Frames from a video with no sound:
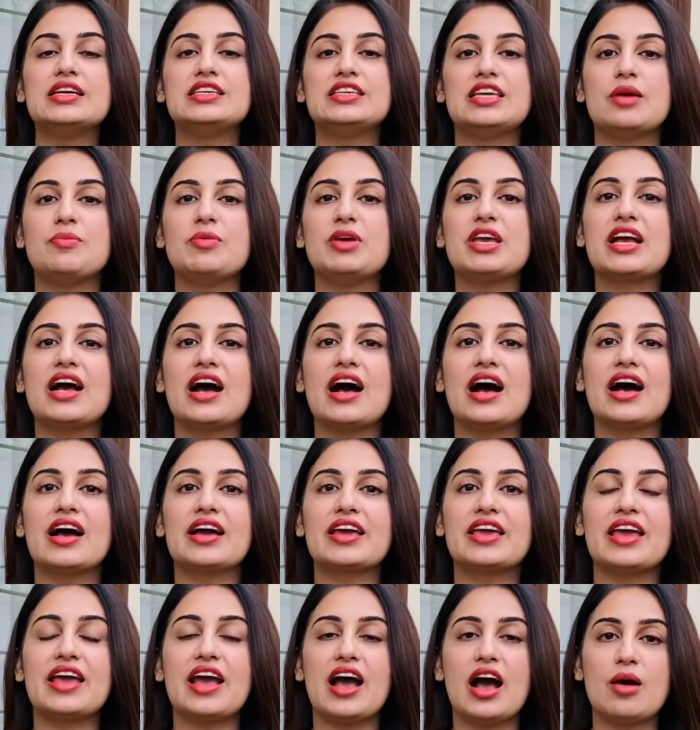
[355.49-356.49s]
ये भी कहा
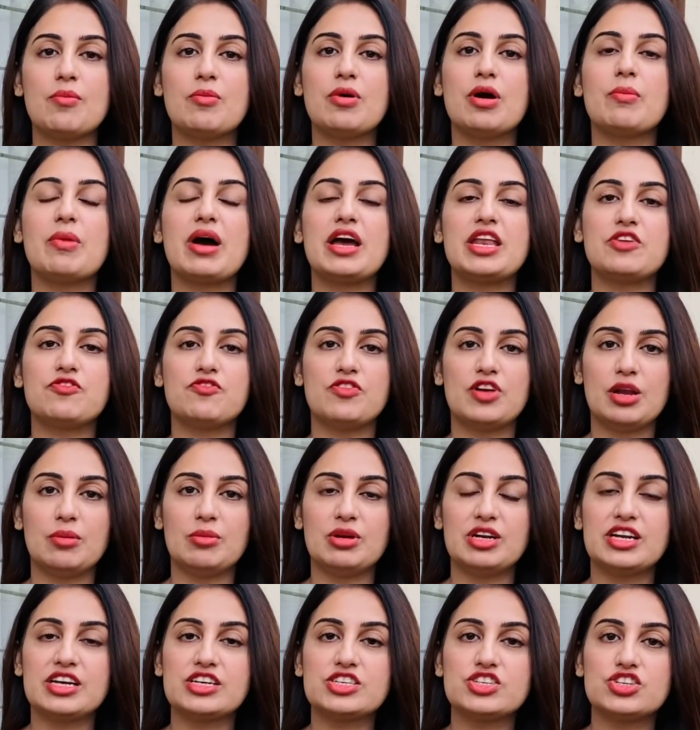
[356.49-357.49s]
कि अब हमारी
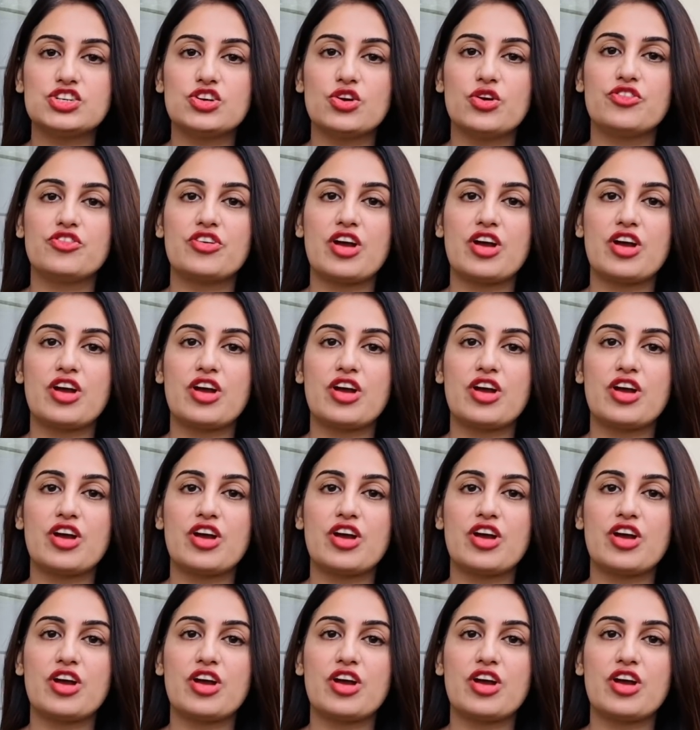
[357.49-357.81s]
फिल्म इंडस्ट्री और